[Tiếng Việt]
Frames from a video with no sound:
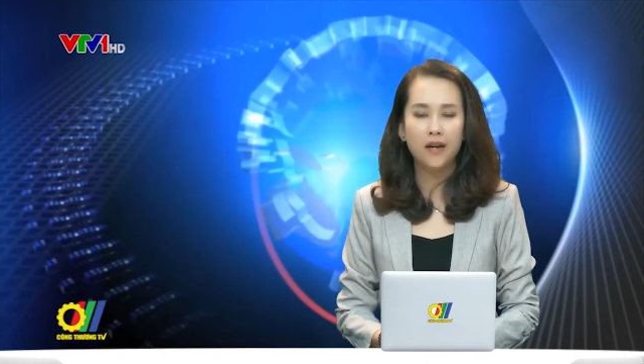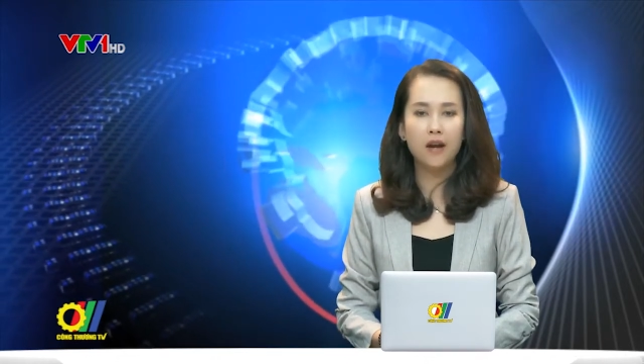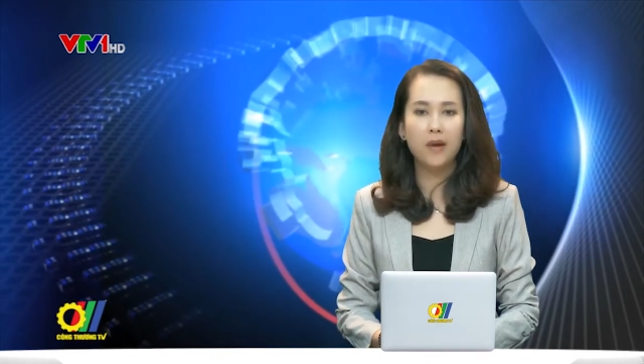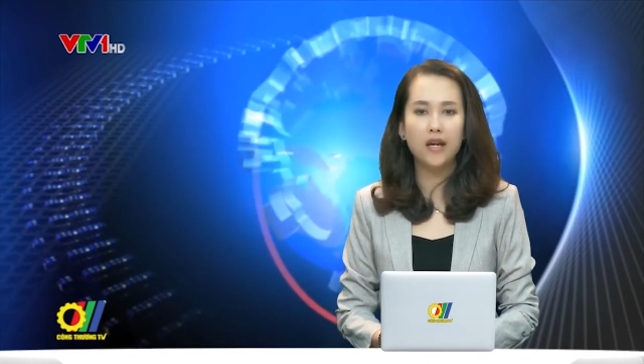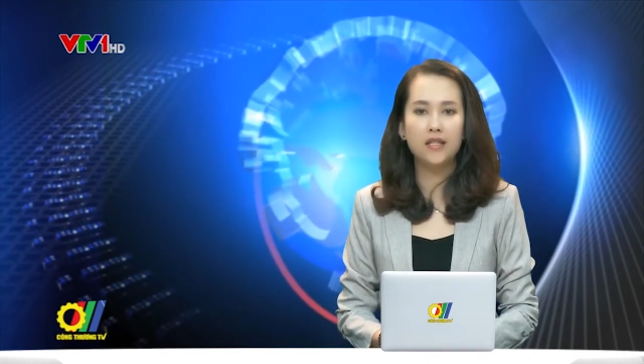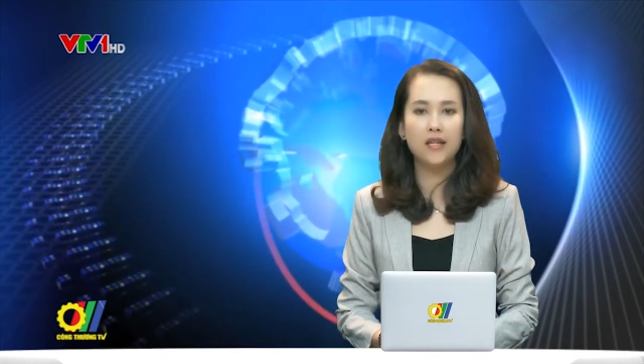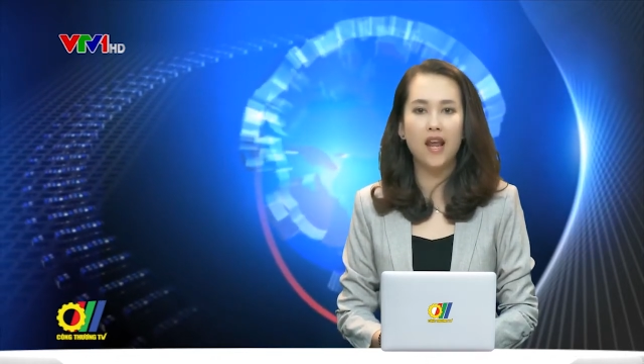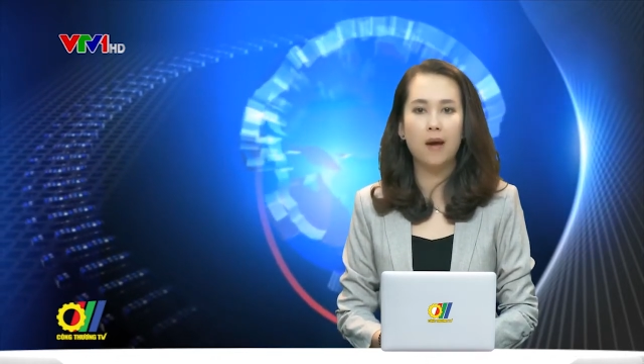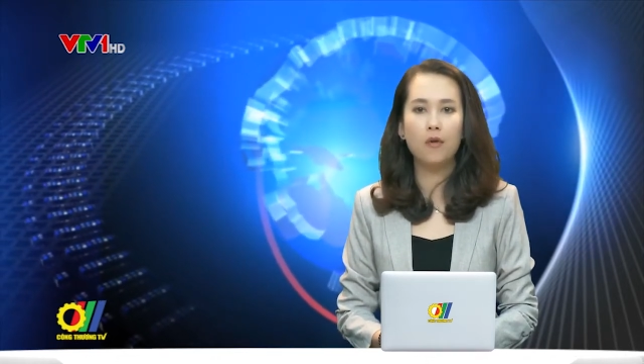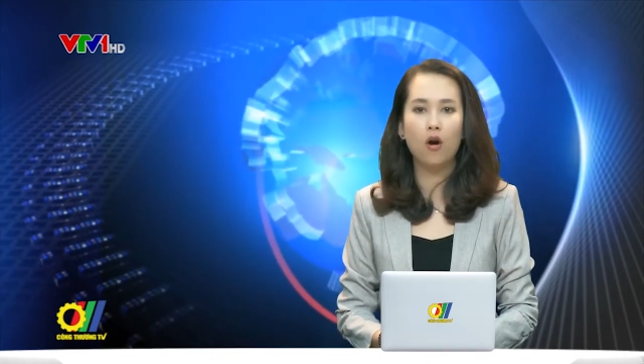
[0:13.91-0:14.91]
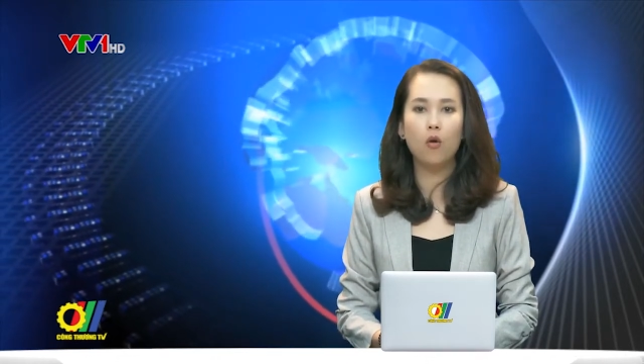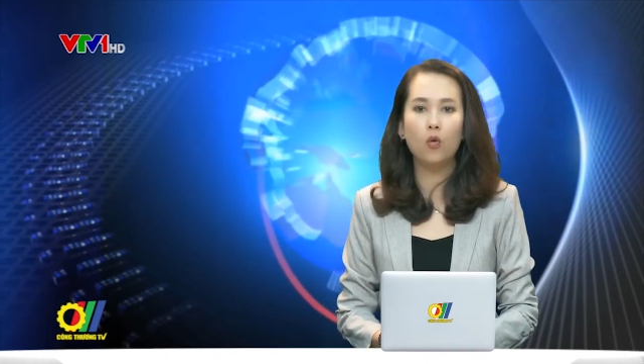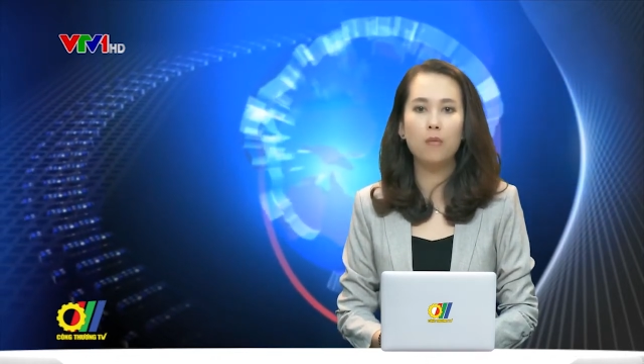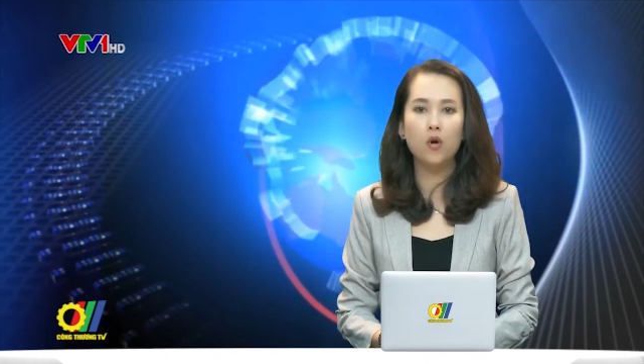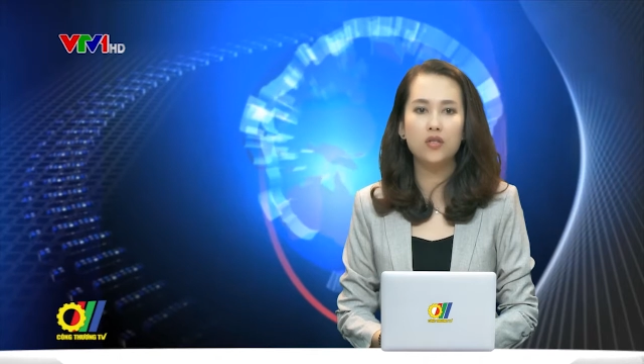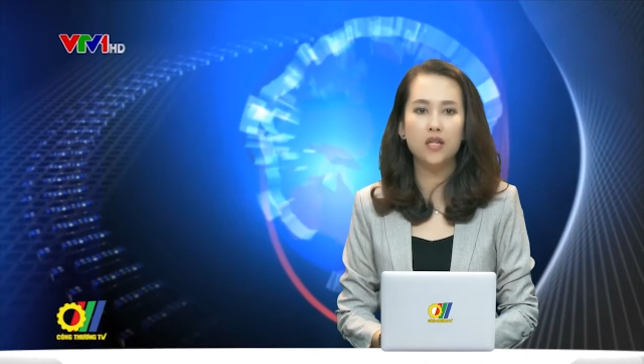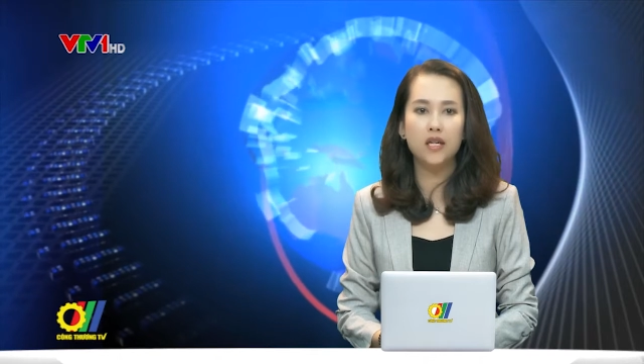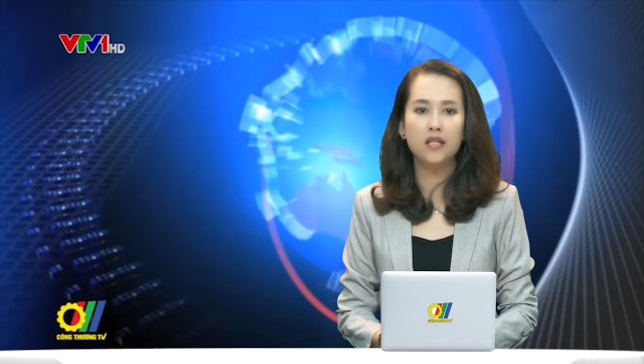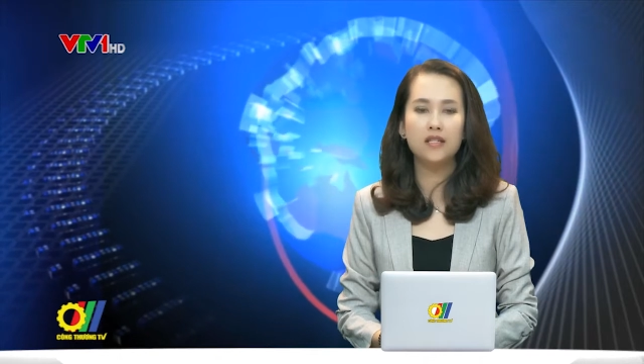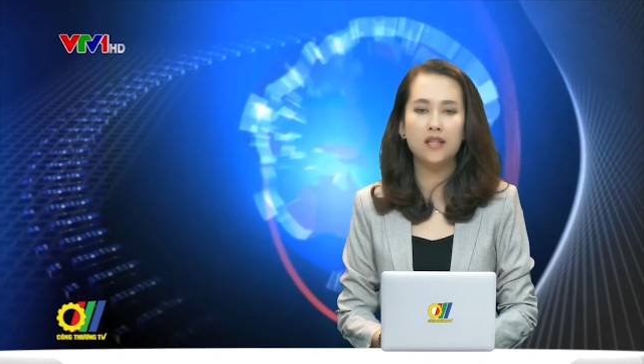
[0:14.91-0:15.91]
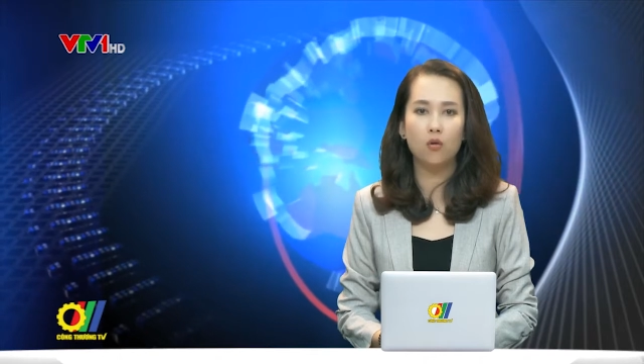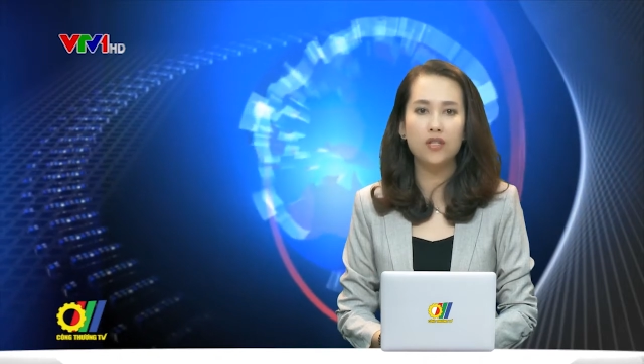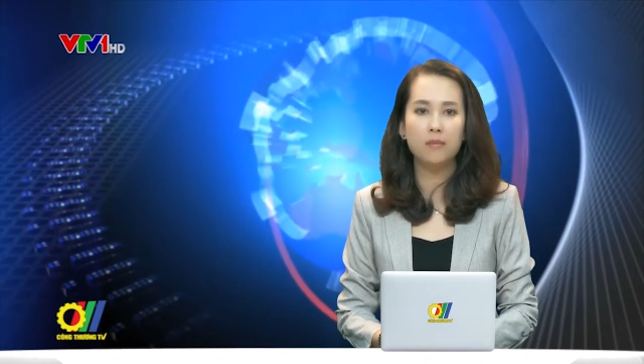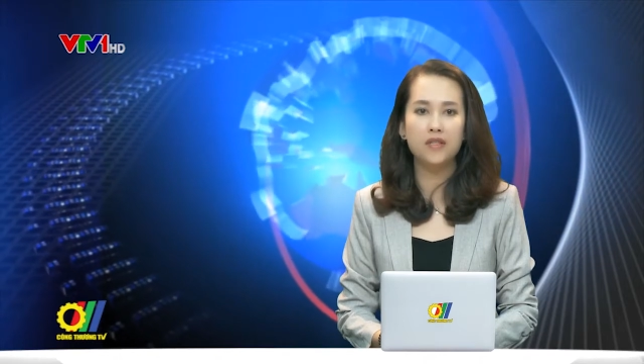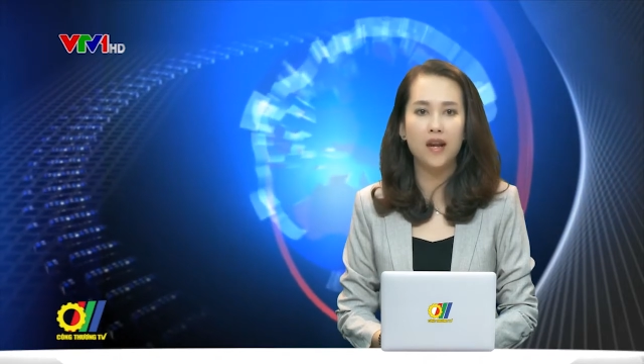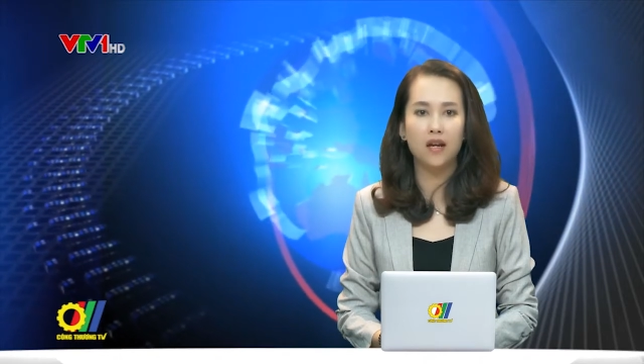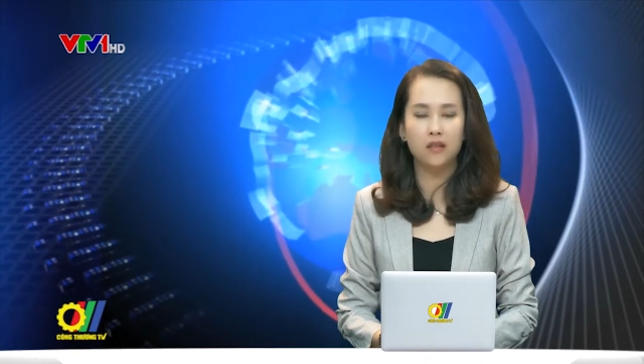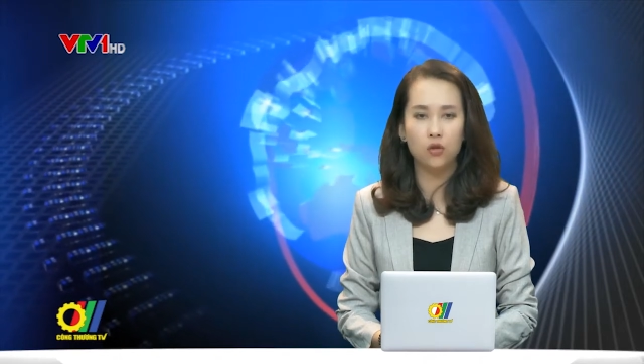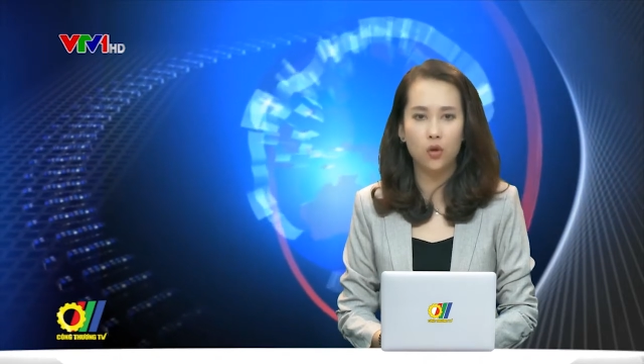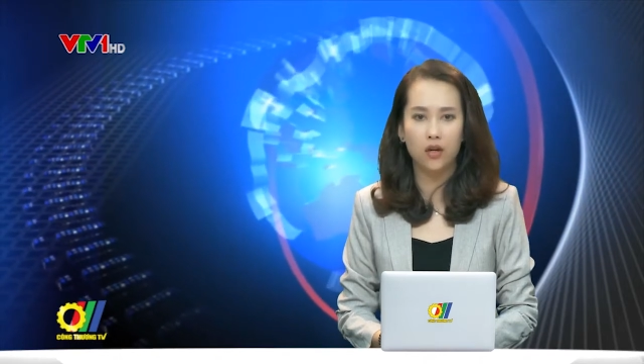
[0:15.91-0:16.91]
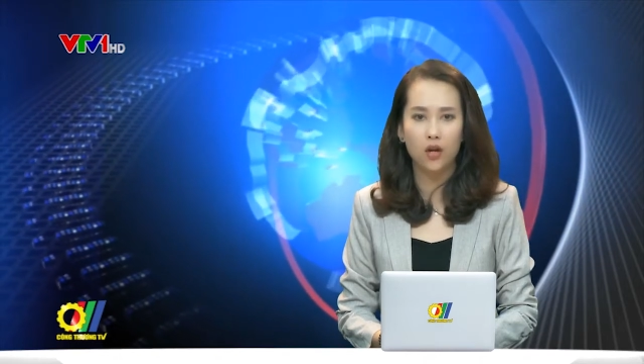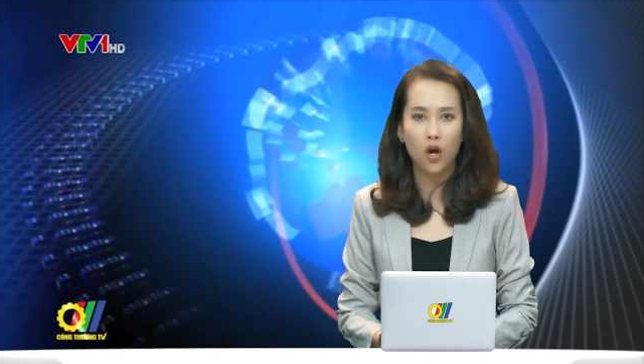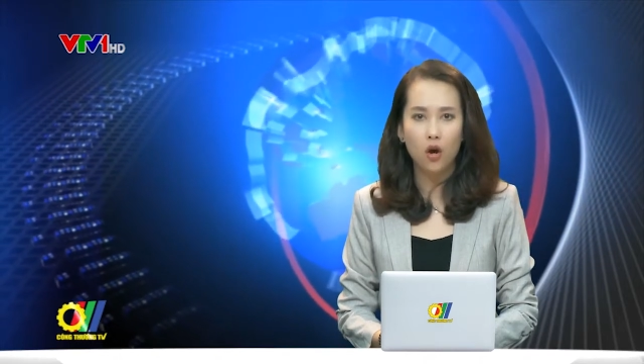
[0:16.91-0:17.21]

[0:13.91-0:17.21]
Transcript: Năm nay, triển lãm có quy mô dự kiến 600 gian hàng tiêu chuẩn